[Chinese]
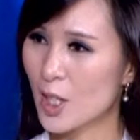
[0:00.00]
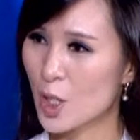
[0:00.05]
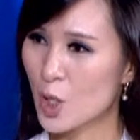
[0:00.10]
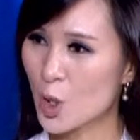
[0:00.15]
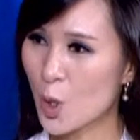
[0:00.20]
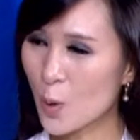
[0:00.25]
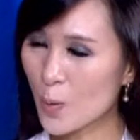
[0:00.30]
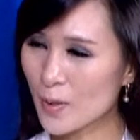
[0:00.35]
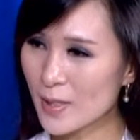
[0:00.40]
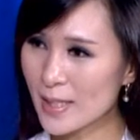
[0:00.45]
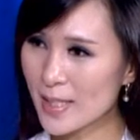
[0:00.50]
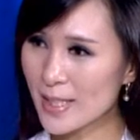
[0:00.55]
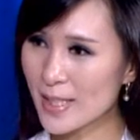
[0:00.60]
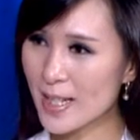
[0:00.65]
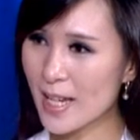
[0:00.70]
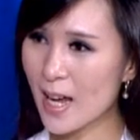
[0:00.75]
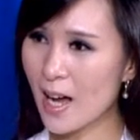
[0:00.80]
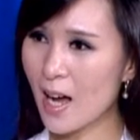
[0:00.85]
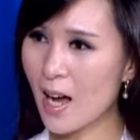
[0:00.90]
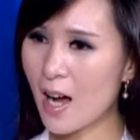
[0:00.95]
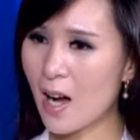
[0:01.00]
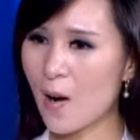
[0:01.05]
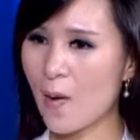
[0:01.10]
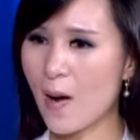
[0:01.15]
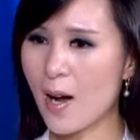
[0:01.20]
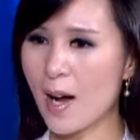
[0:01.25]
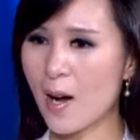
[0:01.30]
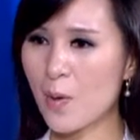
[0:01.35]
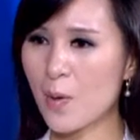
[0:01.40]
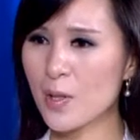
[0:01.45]
冲击也好
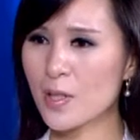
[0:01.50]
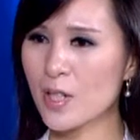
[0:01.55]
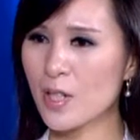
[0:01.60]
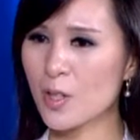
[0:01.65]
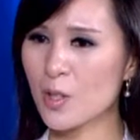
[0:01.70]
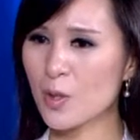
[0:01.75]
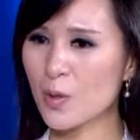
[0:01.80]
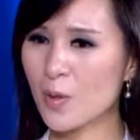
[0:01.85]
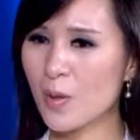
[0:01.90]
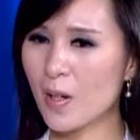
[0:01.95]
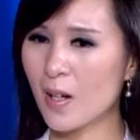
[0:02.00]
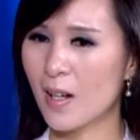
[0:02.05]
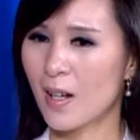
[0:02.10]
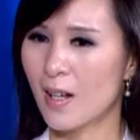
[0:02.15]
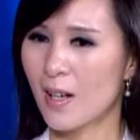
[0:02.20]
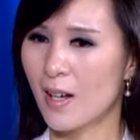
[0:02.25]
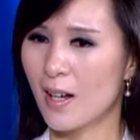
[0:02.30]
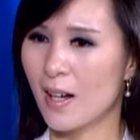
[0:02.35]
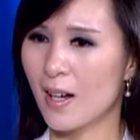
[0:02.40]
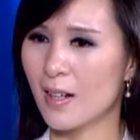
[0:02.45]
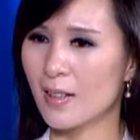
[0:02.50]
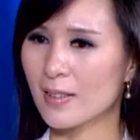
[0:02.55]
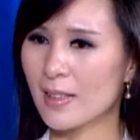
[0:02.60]
啊，或者说呃，